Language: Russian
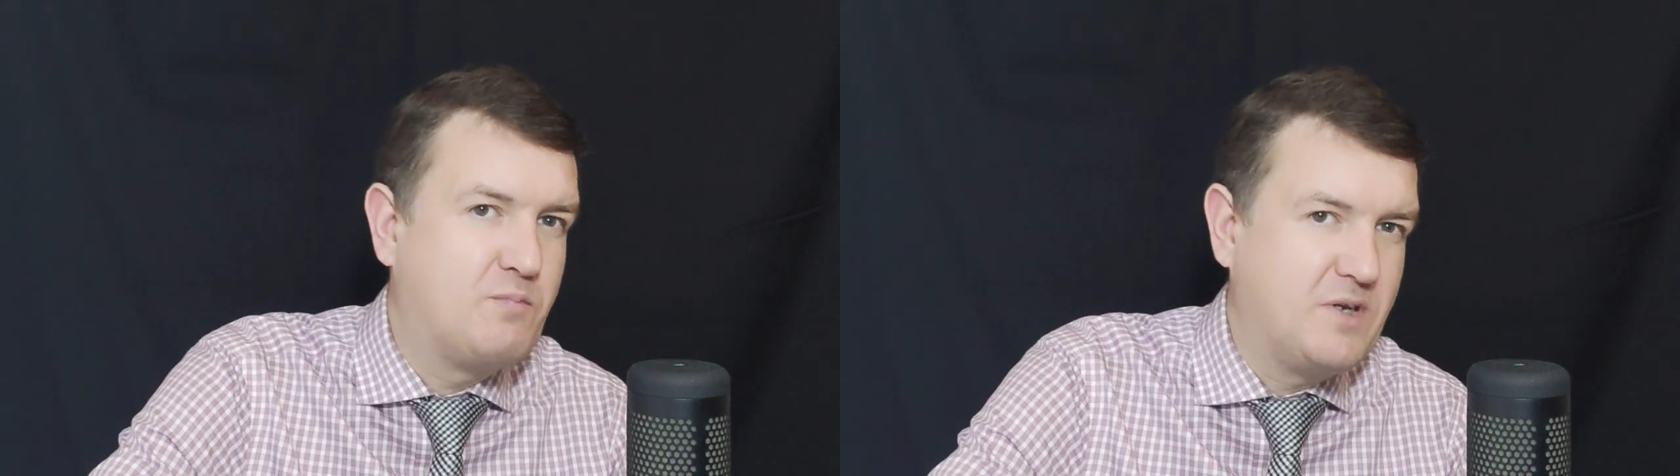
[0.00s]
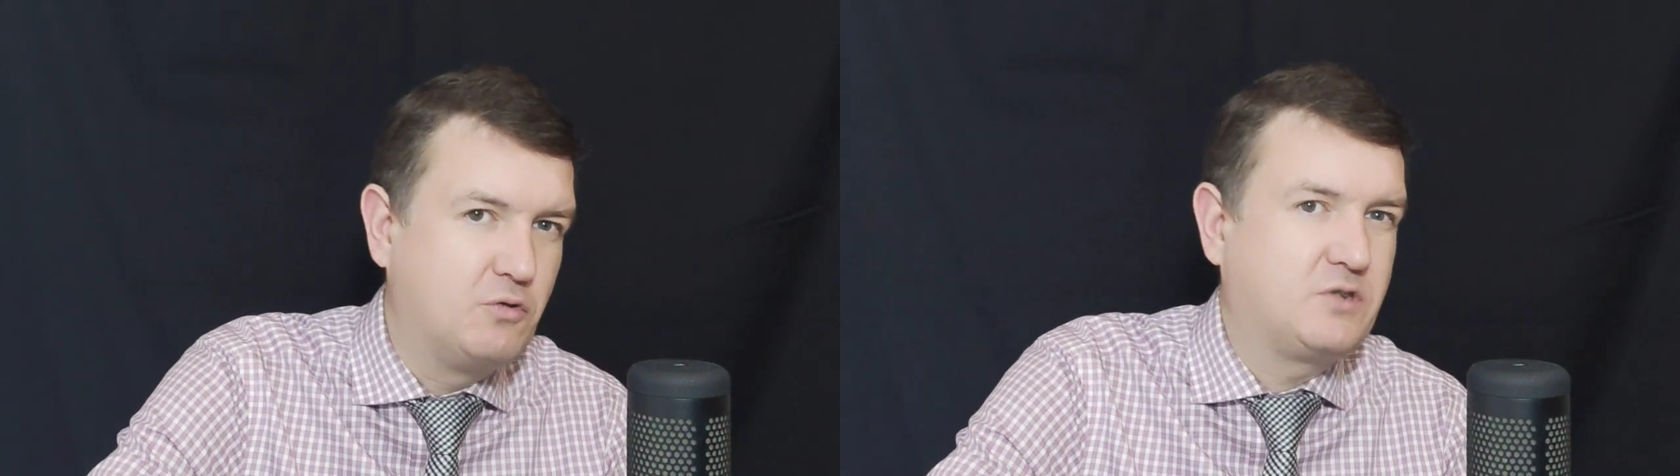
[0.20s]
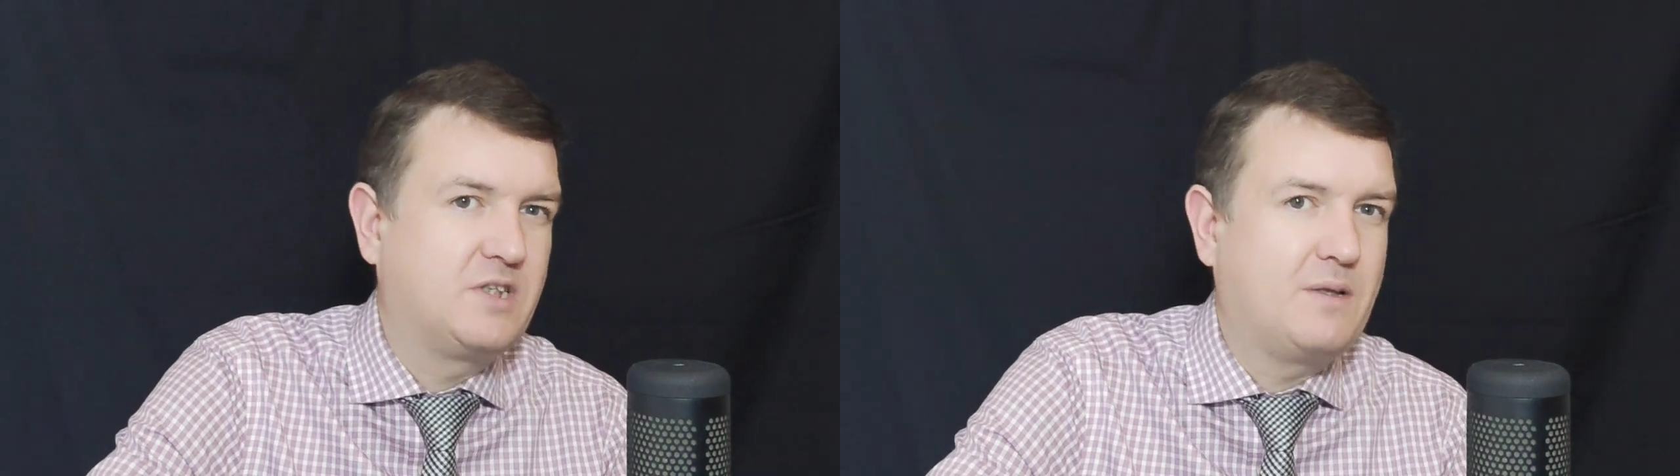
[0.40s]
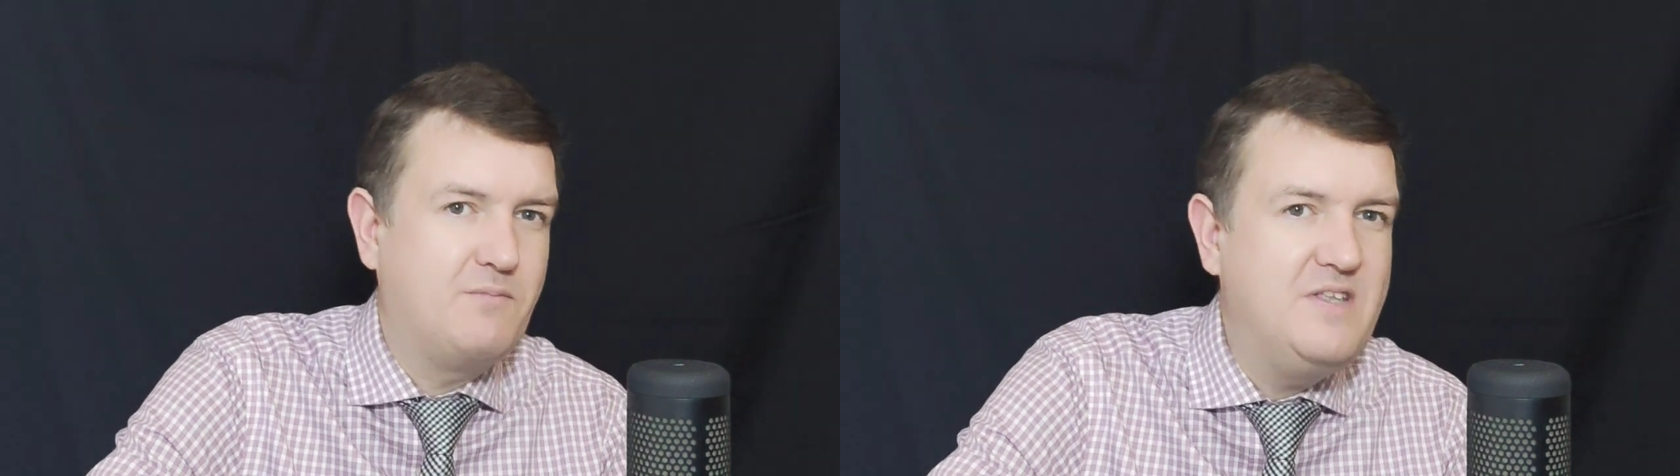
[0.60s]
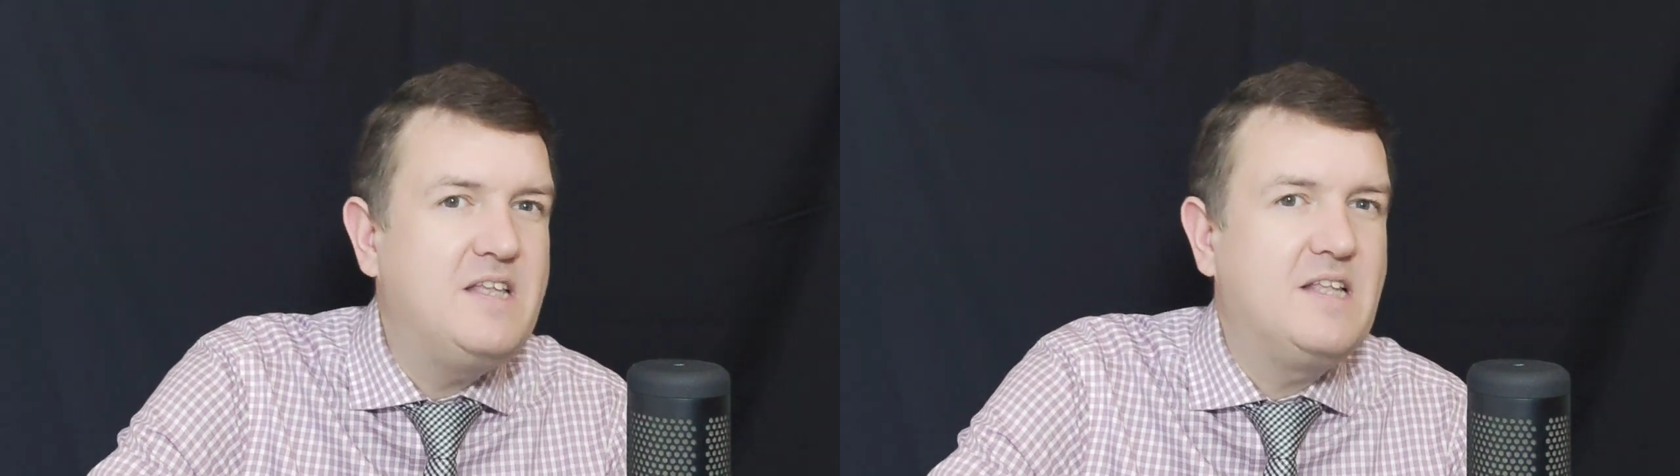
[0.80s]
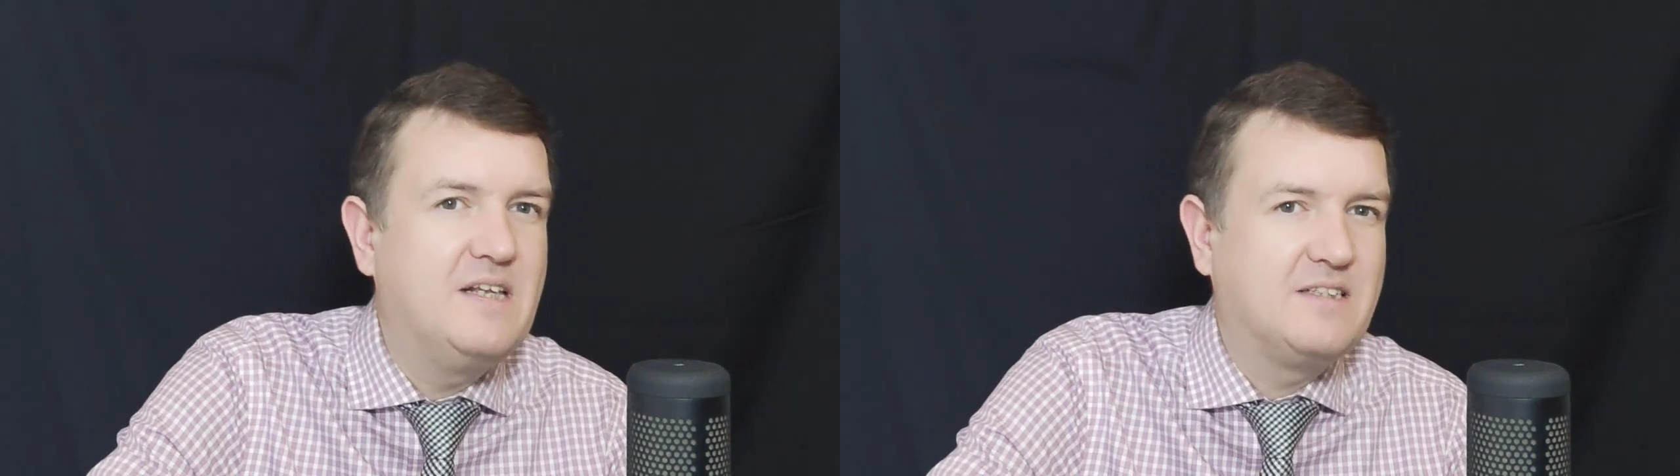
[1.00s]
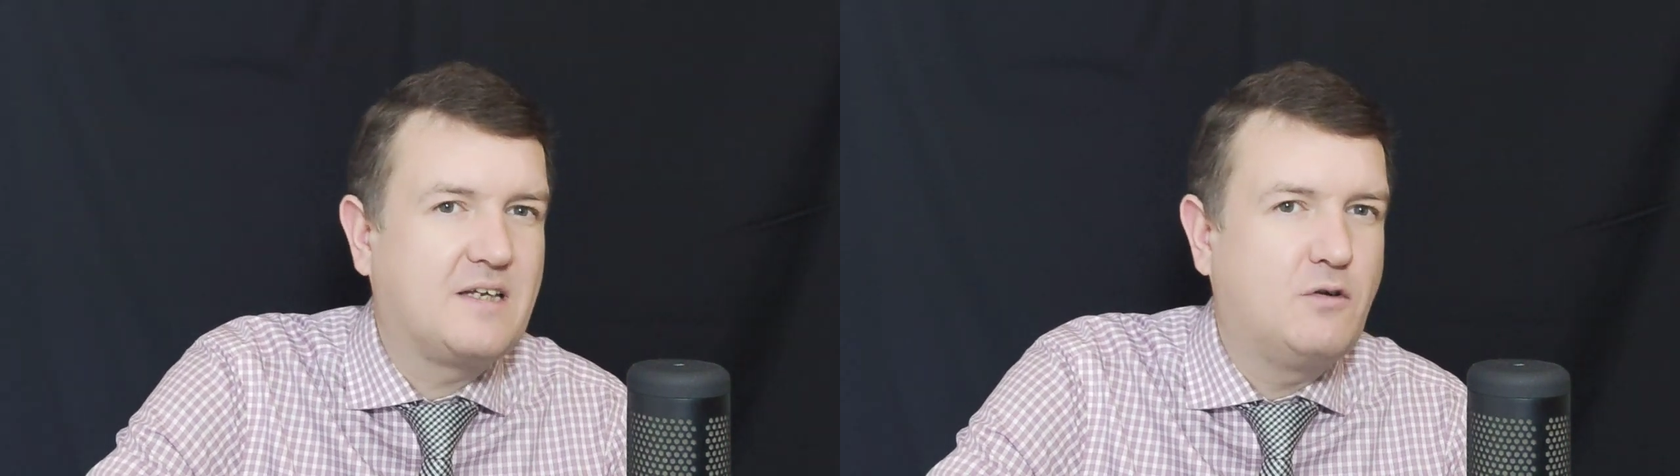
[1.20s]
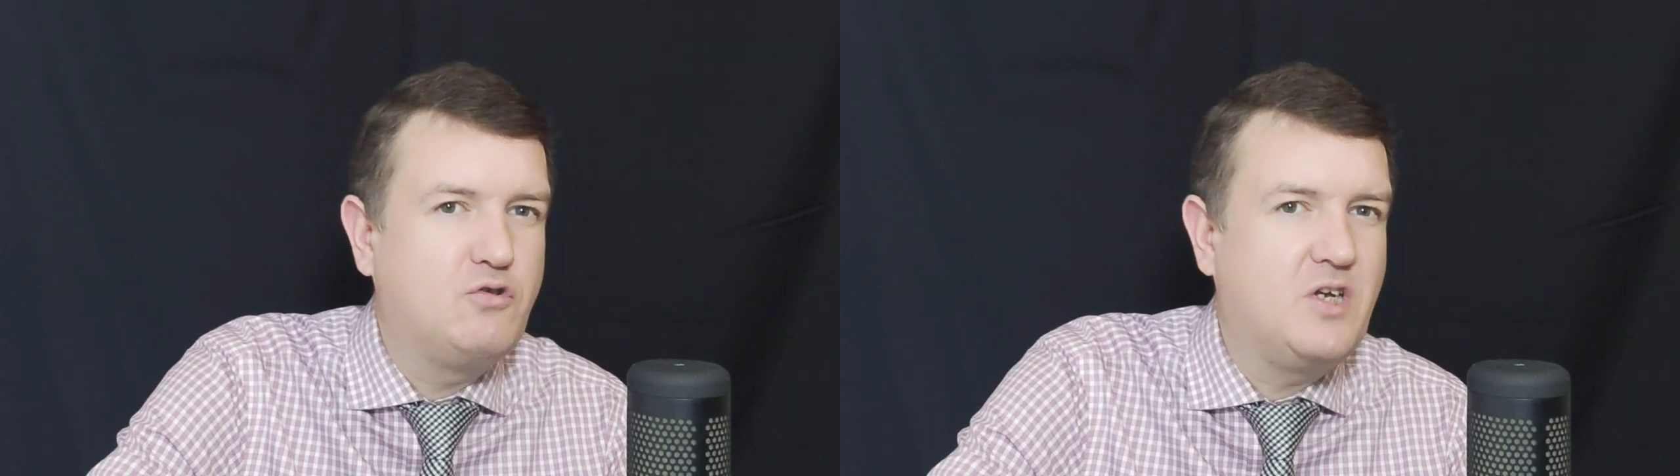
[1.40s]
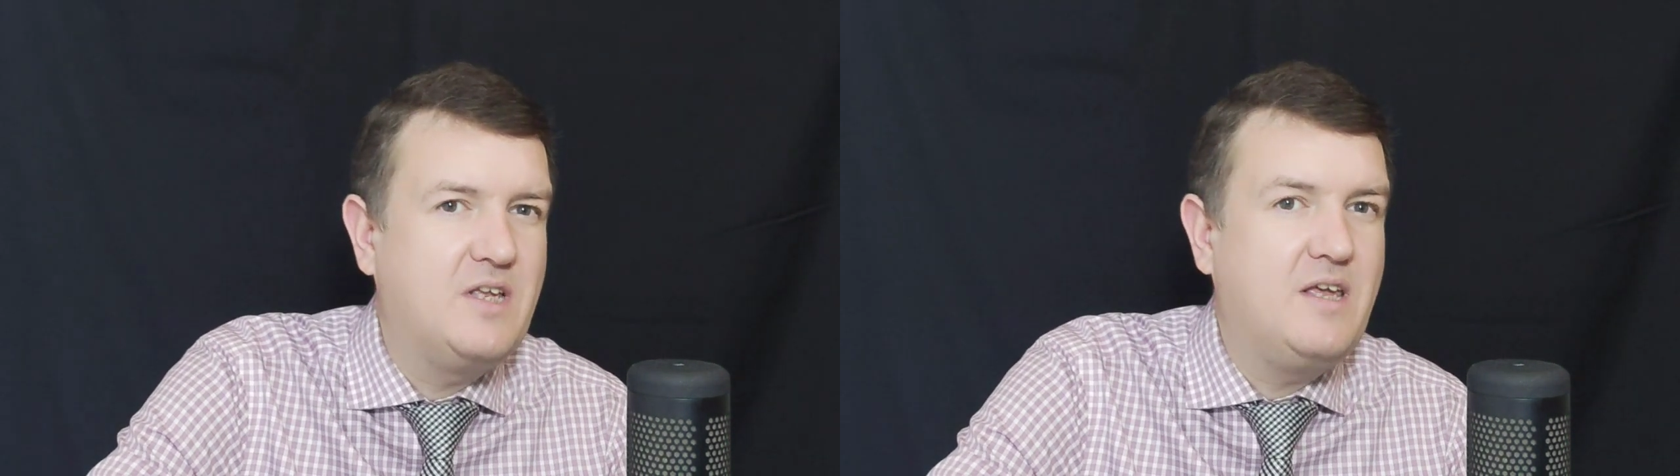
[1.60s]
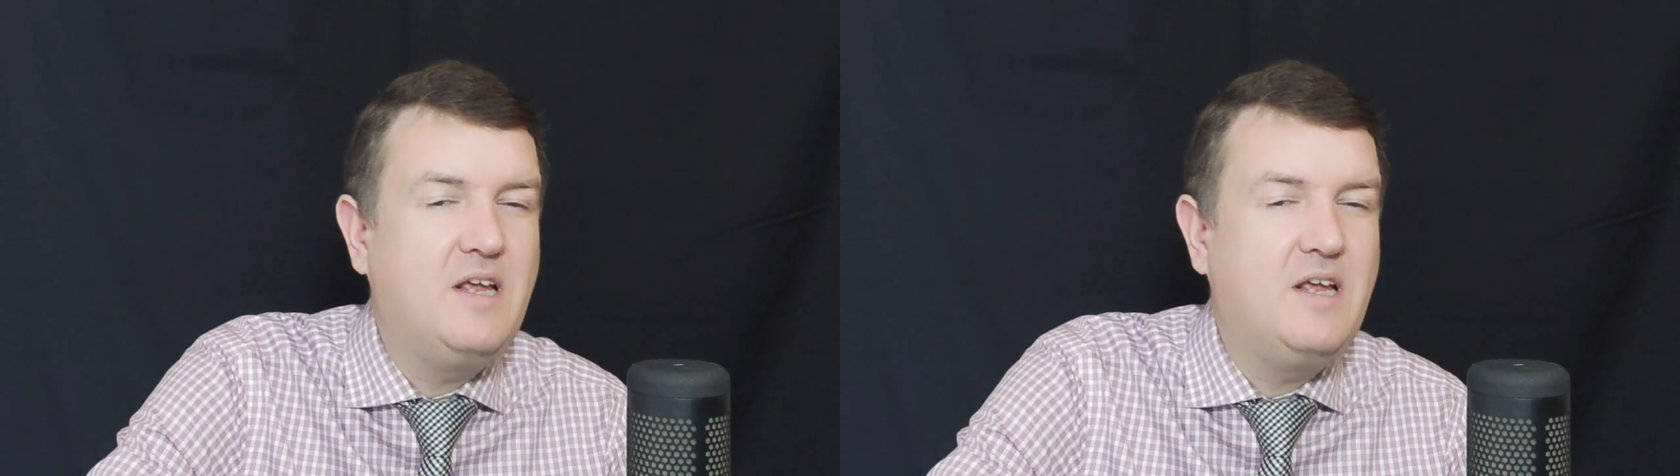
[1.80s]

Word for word: переносят обвинительное заключение,